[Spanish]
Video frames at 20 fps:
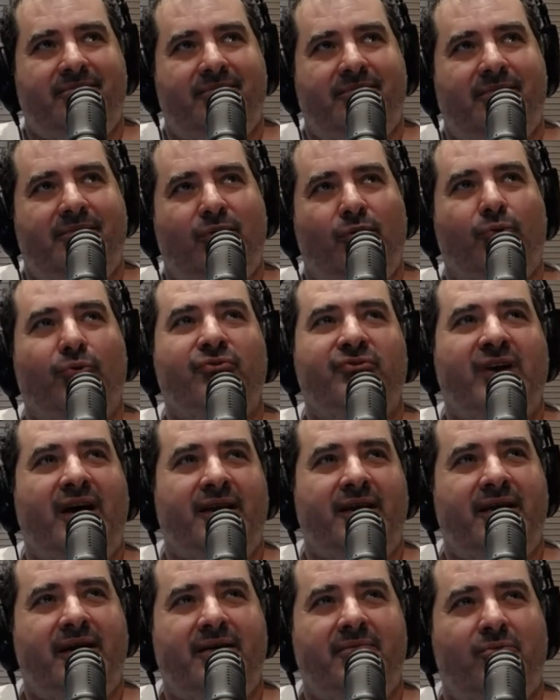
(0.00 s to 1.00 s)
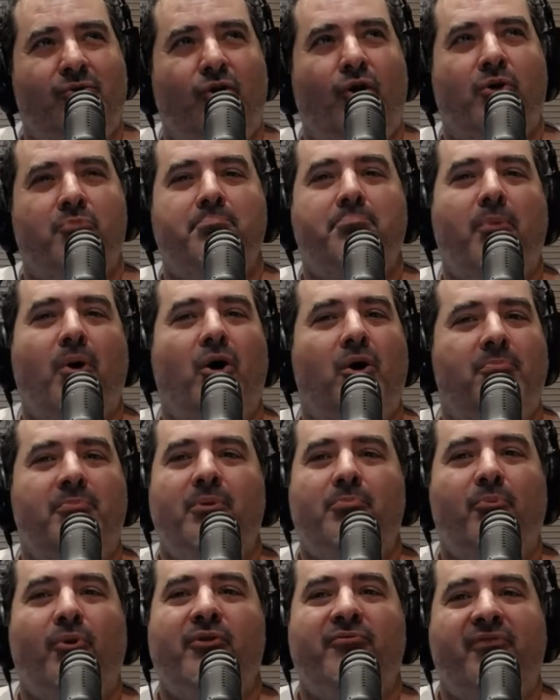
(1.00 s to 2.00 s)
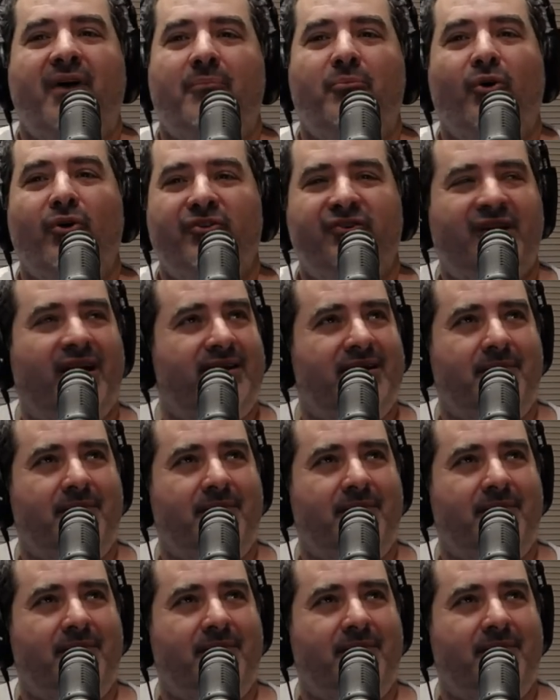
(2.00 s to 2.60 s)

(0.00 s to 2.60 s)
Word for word: rusa de rock pop muy famosa